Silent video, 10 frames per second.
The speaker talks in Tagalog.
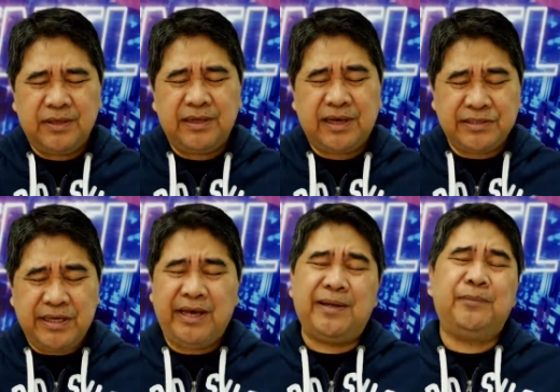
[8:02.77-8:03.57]

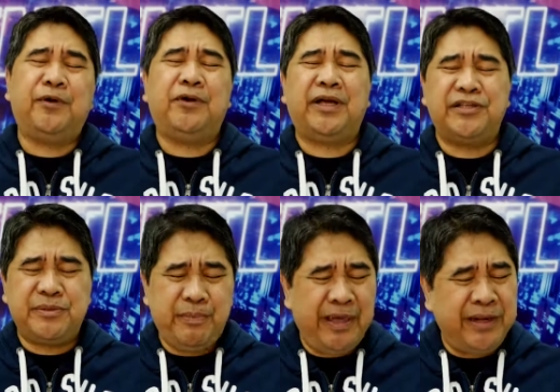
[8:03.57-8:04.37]
Kasihan mo ng
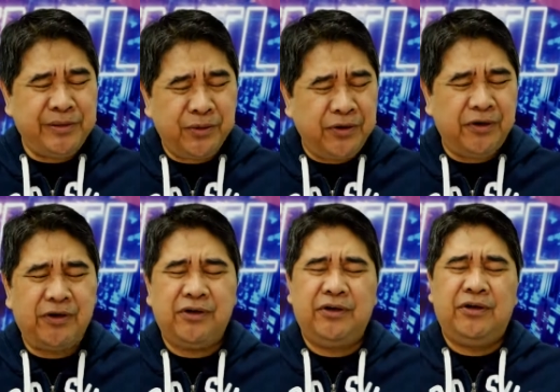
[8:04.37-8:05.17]
Espiritu
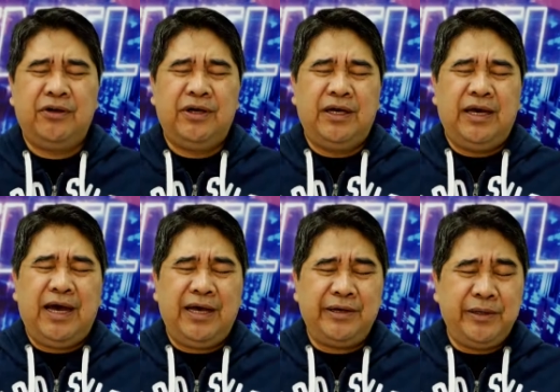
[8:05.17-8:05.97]

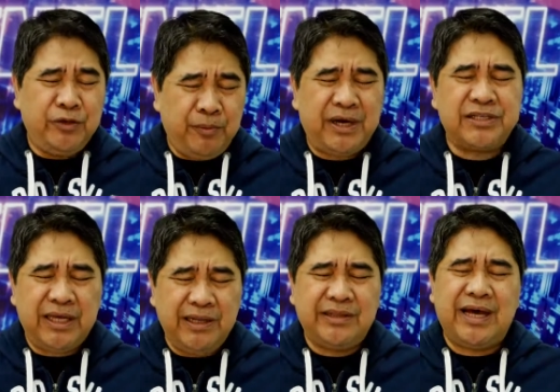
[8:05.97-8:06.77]
ang inyong mga
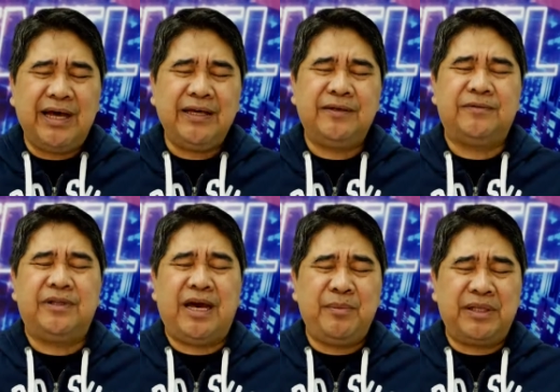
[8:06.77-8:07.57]
salita
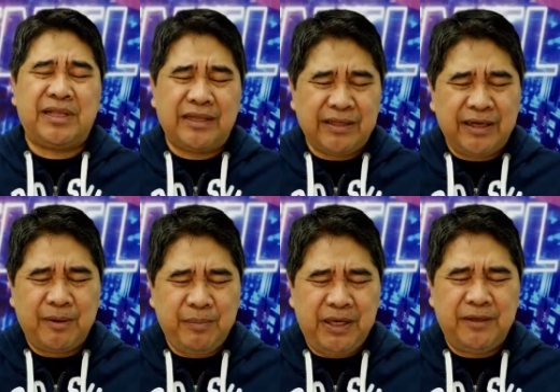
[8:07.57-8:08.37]
na aming
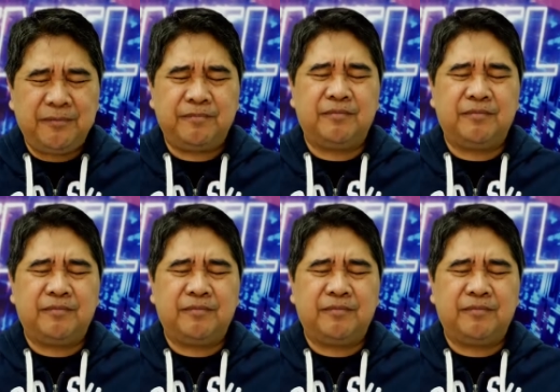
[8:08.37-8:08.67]
tatanggapin.